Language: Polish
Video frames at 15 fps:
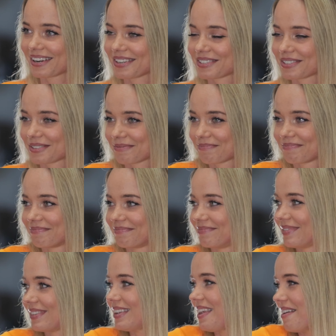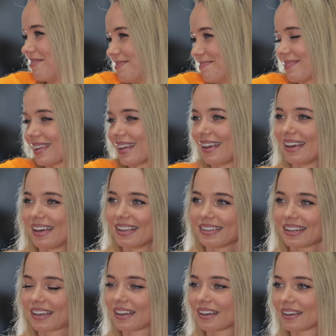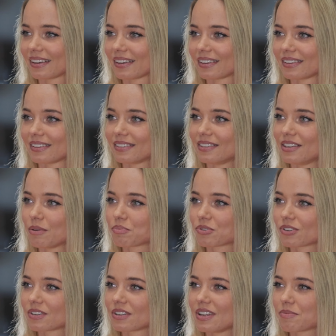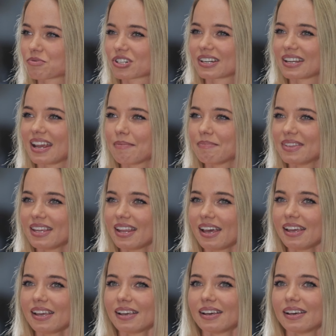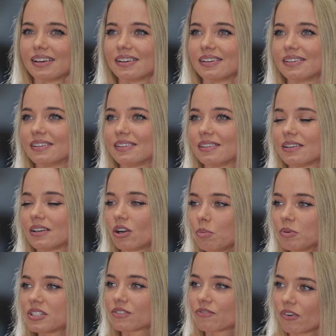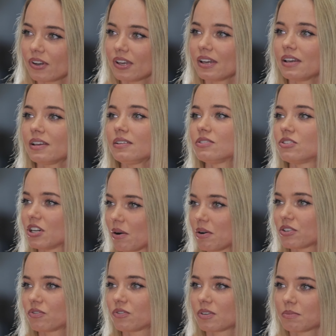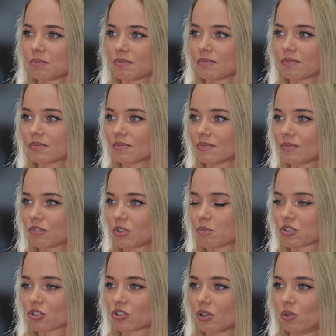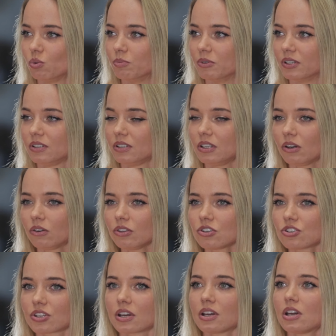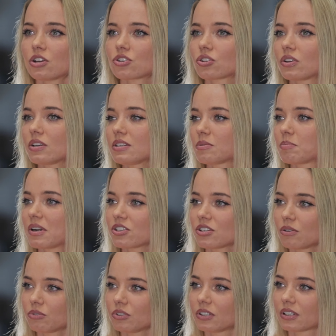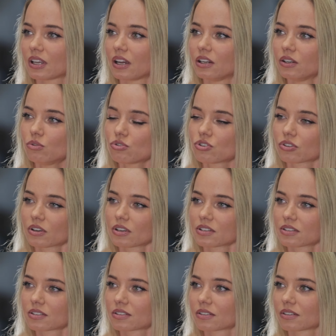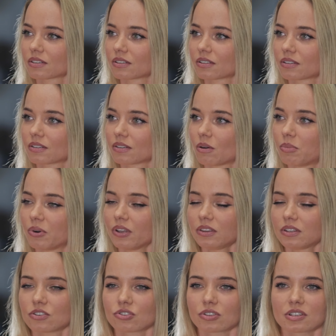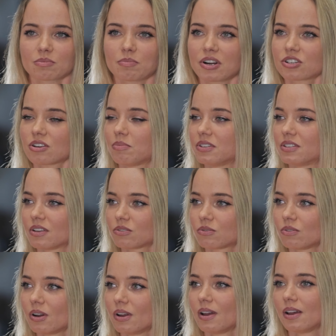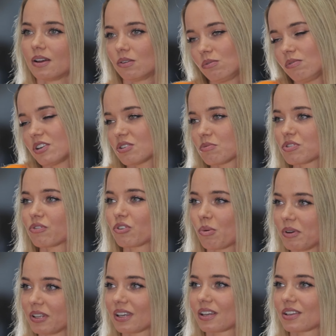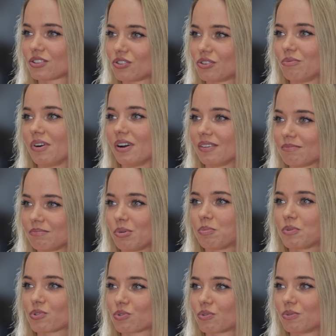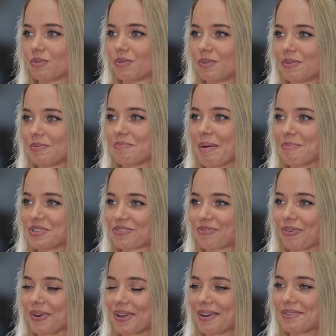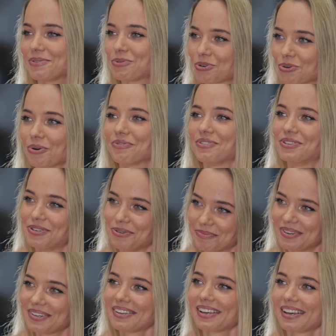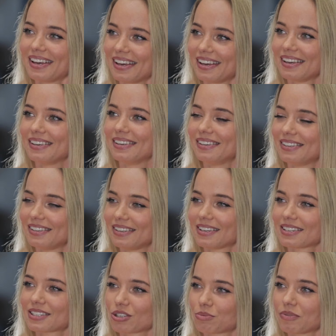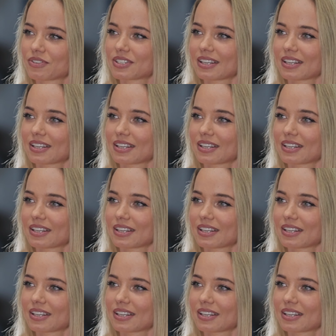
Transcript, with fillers: teraz, mm, nie wiem, takie nieprzy, nieprzyjemne. Yy, robić swoje, działać w tym, w tym, co się lubi. Niekoniecznie. Czy to jest branża autodetailingu, czy to jest yy, obojętnie, czy to jest branża biznesu. Uważam, że w kobietach jest siła. Po prostu mamy swoje, dużo widzimy i jesteśmy